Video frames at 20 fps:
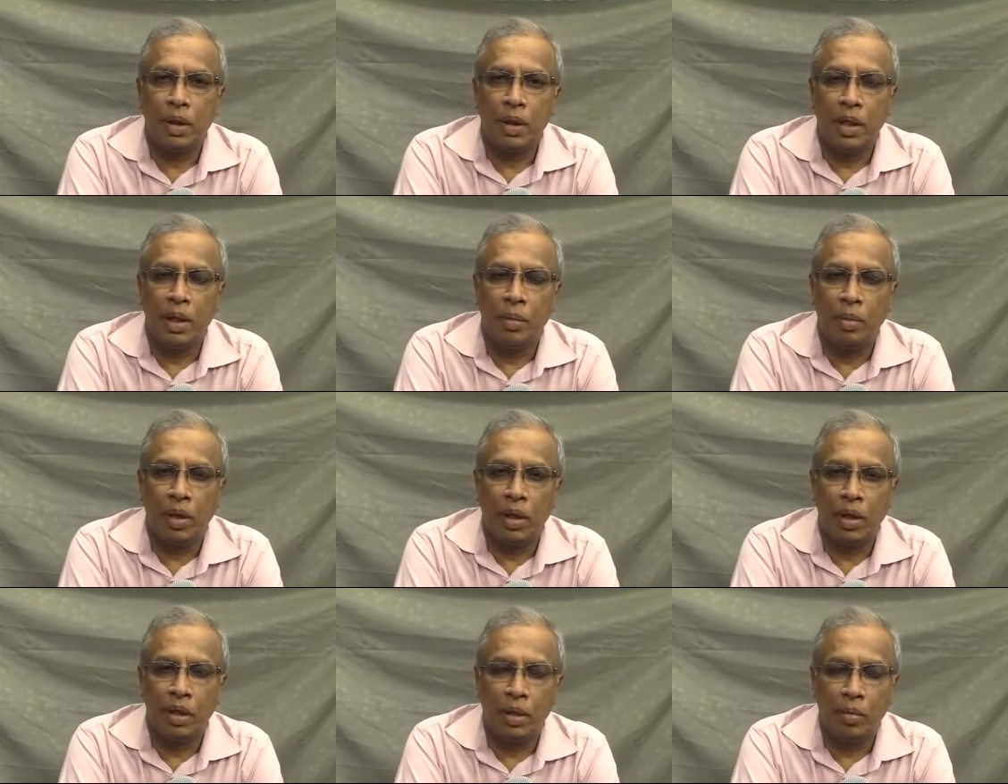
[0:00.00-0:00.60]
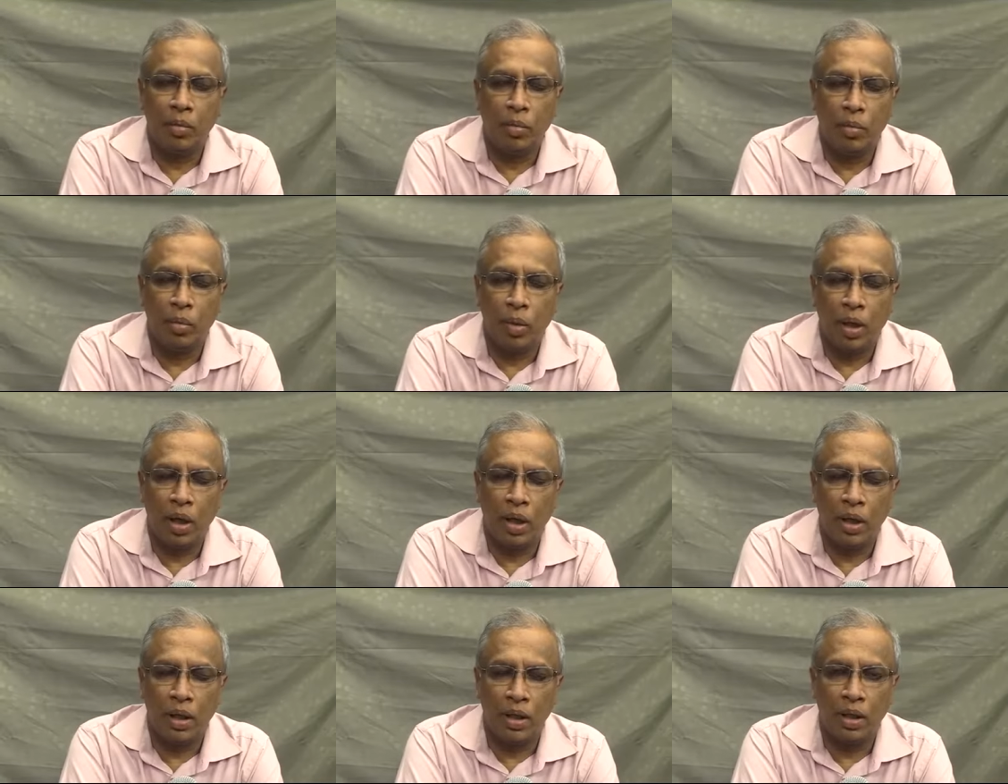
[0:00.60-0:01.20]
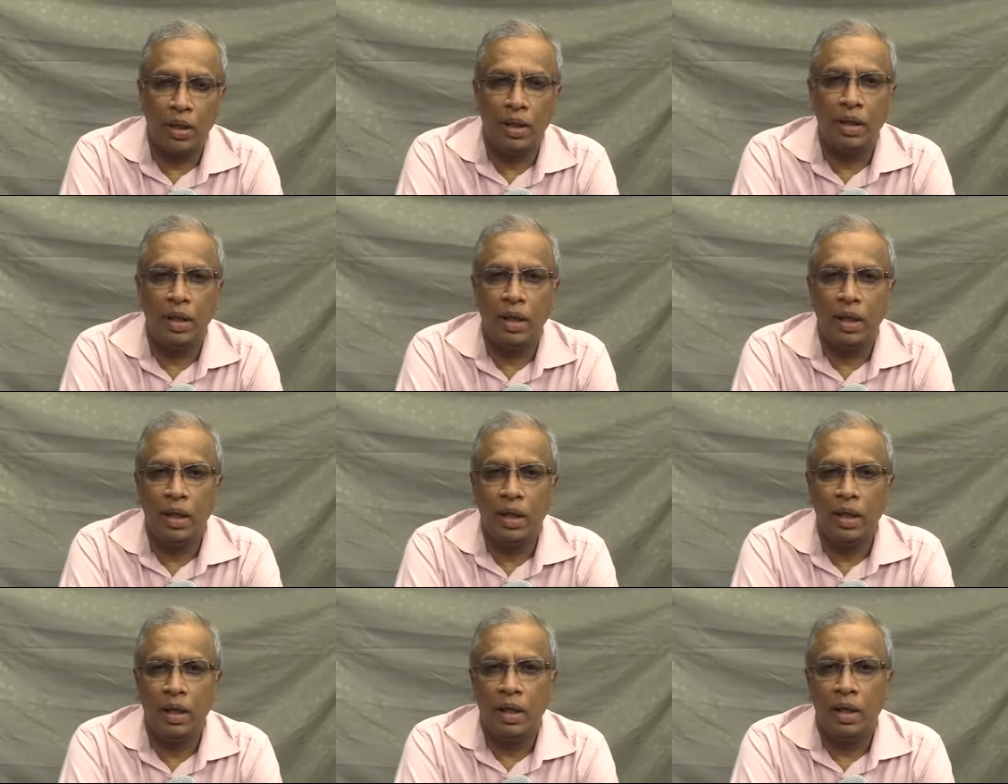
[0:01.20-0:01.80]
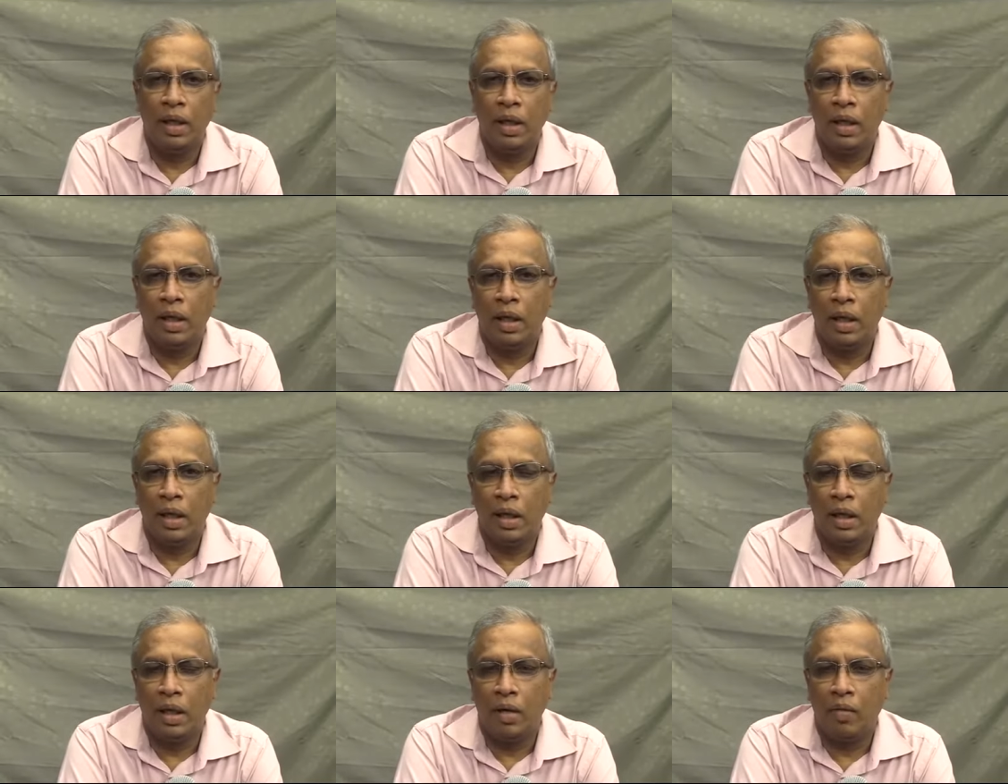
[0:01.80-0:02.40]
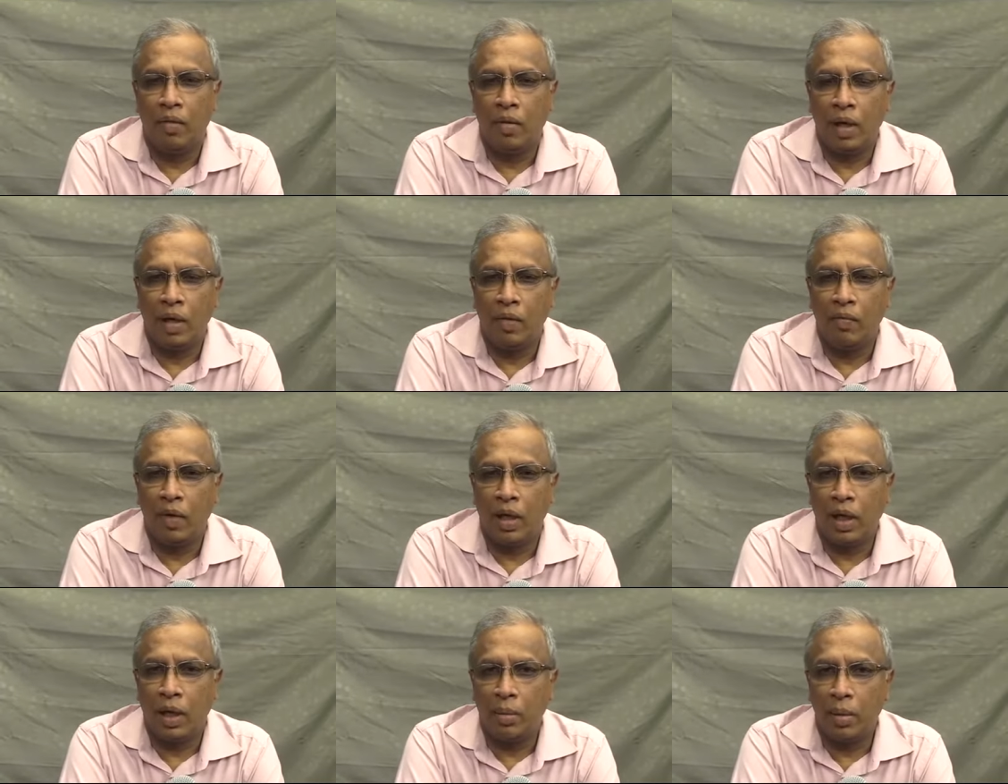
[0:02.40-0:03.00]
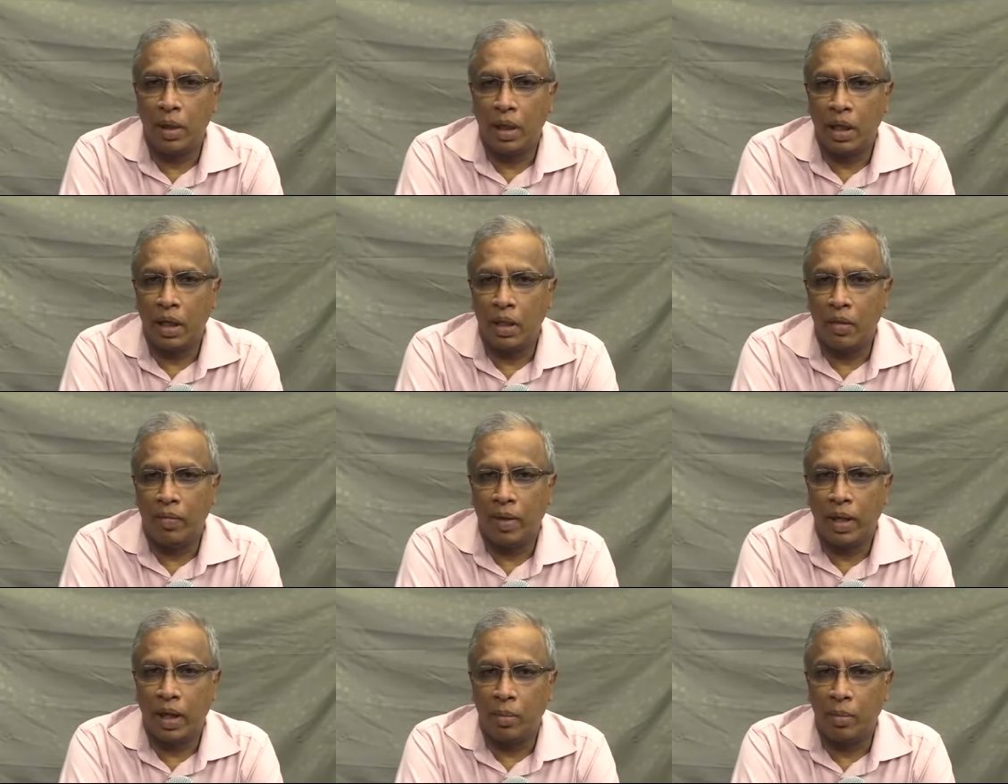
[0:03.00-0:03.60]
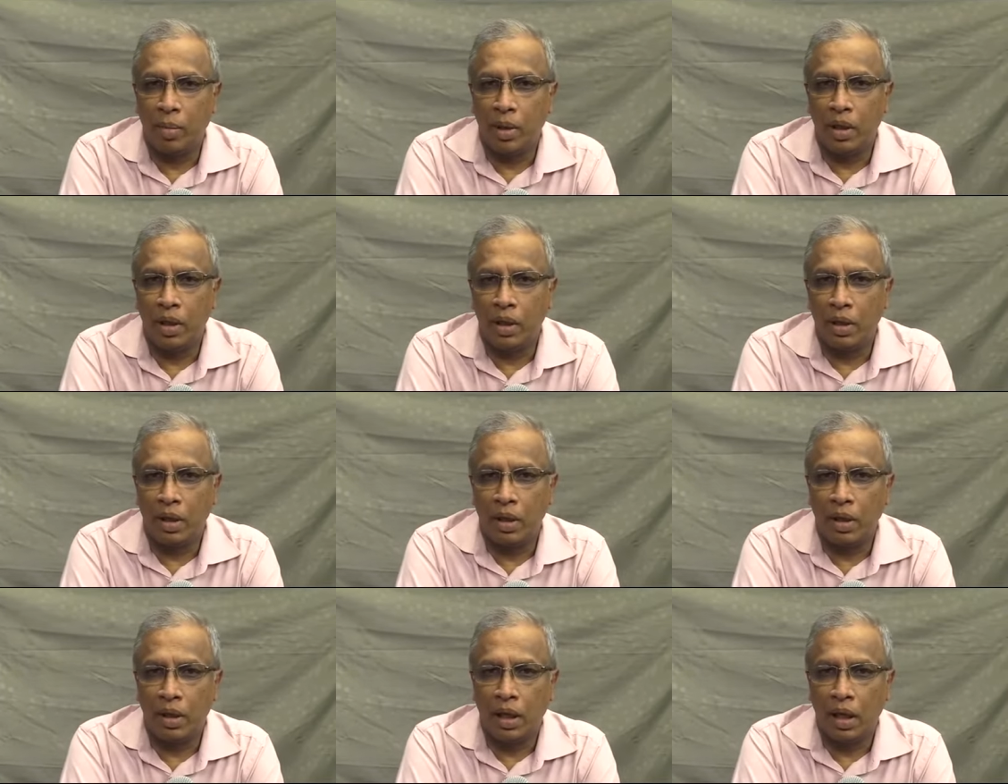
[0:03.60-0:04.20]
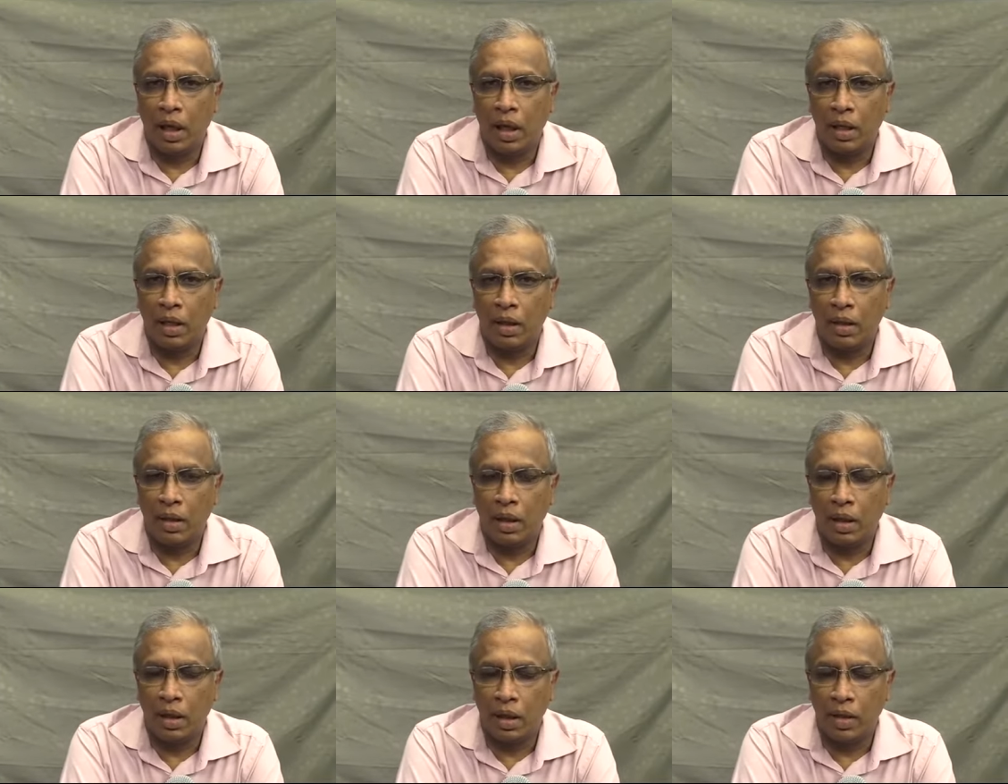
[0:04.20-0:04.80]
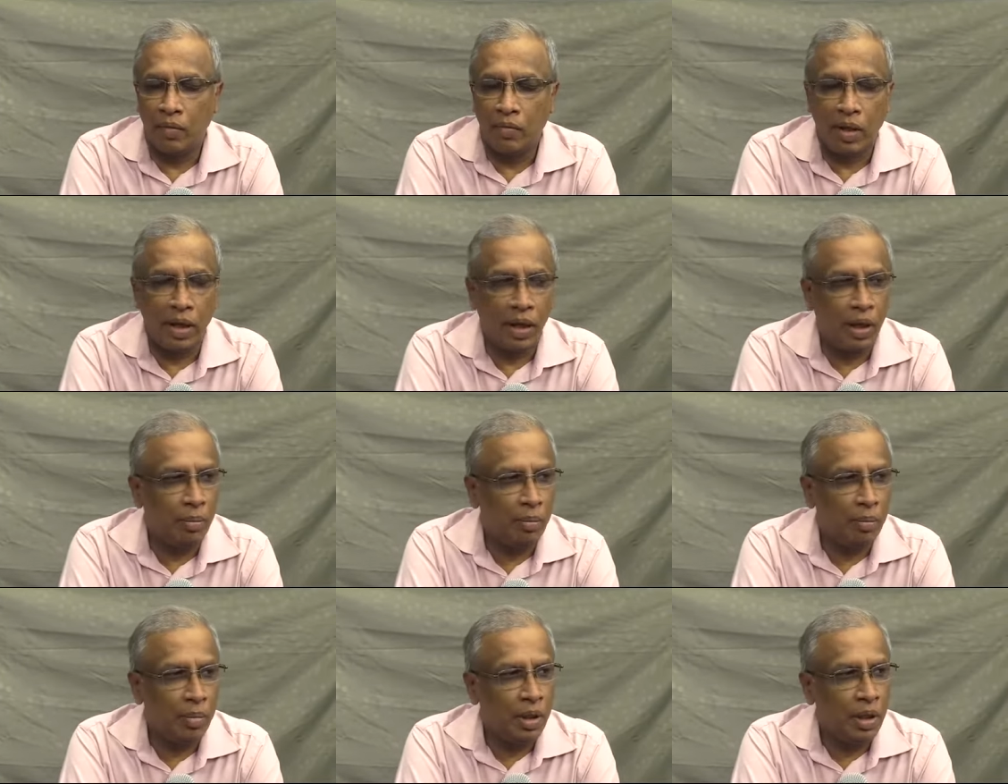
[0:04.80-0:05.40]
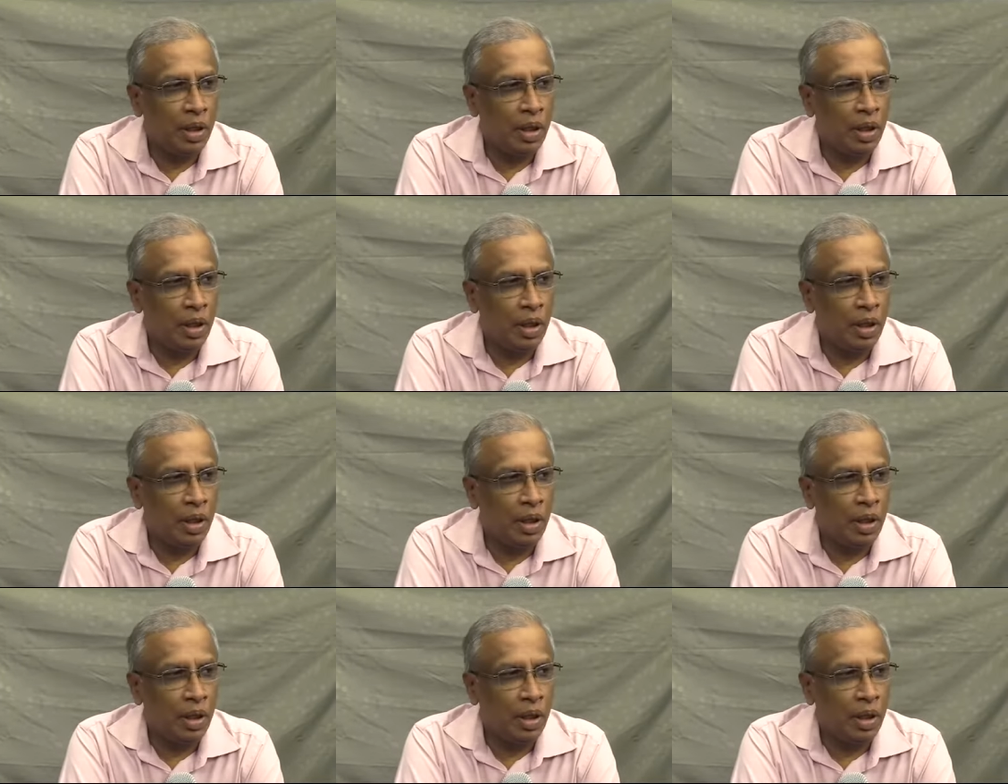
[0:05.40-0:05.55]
நீதிமன்றத்தின் முன்பாக நிறுத்தி அவர்கள் விளக்கமறியலில் வைக்கப்பட்டிருந்தது எல்லாருக்கும் தெரிந்த விடயம்